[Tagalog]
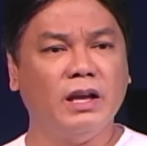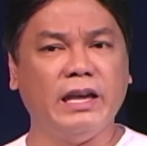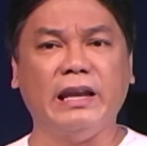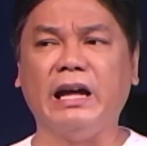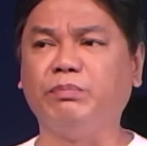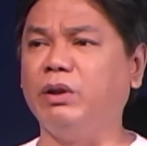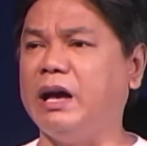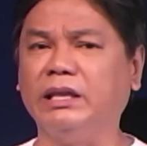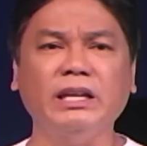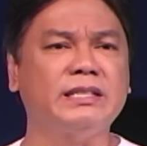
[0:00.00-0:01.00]
Kaya lahat po
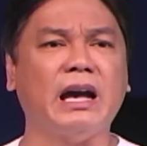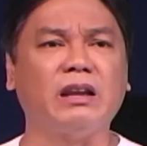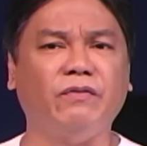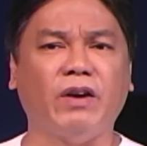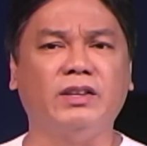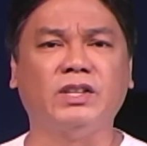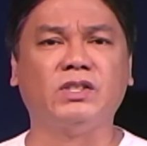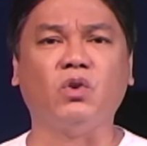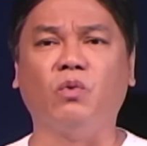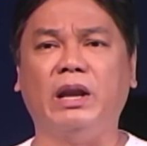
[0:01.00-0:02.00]
ng ating sacrifices,
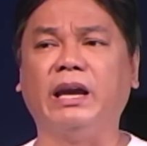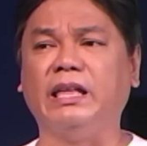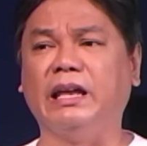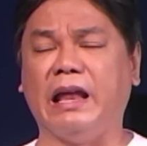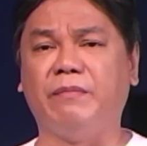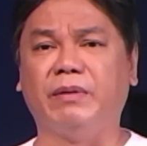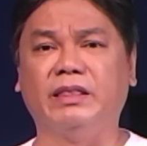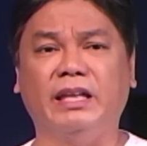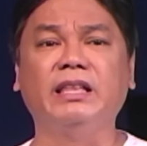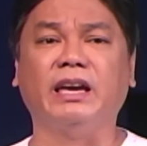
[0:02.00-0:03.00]
kung walang
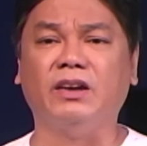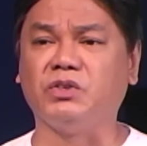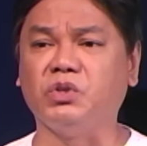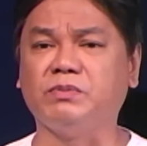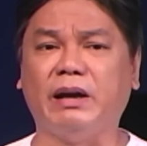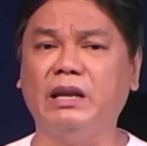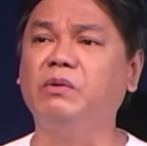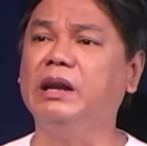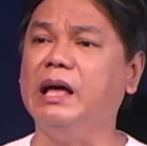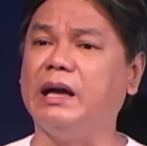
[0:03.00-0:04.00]
kinalaman din kay Jesus,
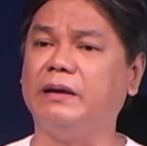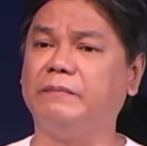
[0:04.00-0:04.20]
baliwala.